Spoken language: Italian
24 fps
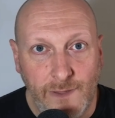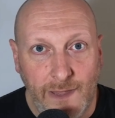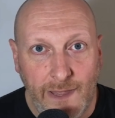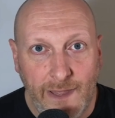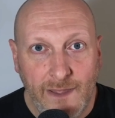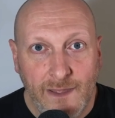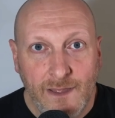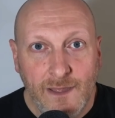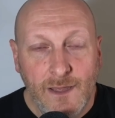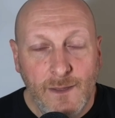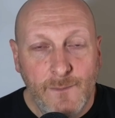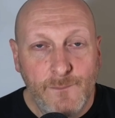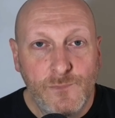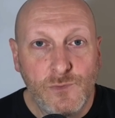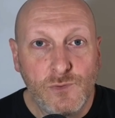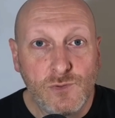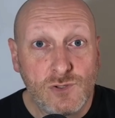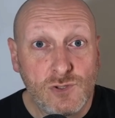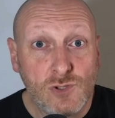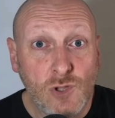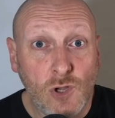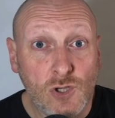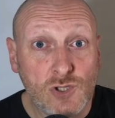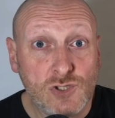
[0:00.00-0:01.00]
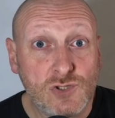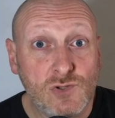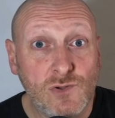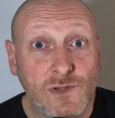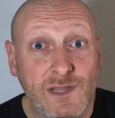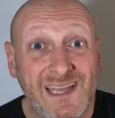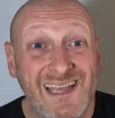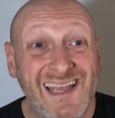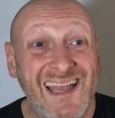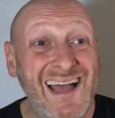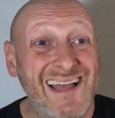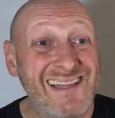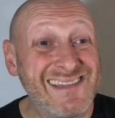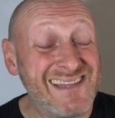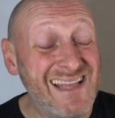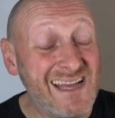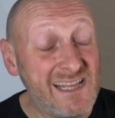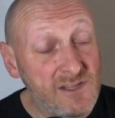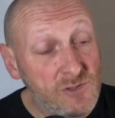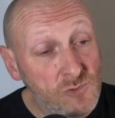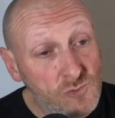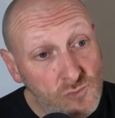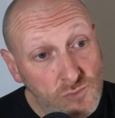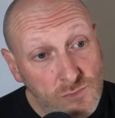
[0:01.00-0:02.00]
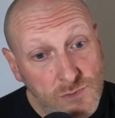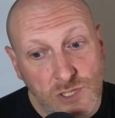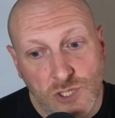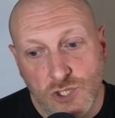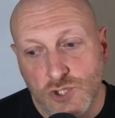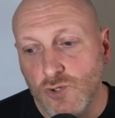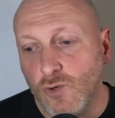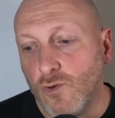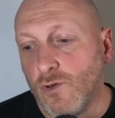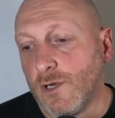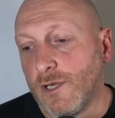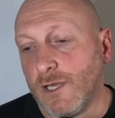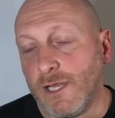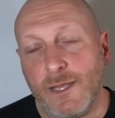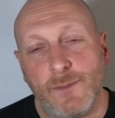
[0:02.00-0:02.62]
me, piuttosto che andare tutti i giorni,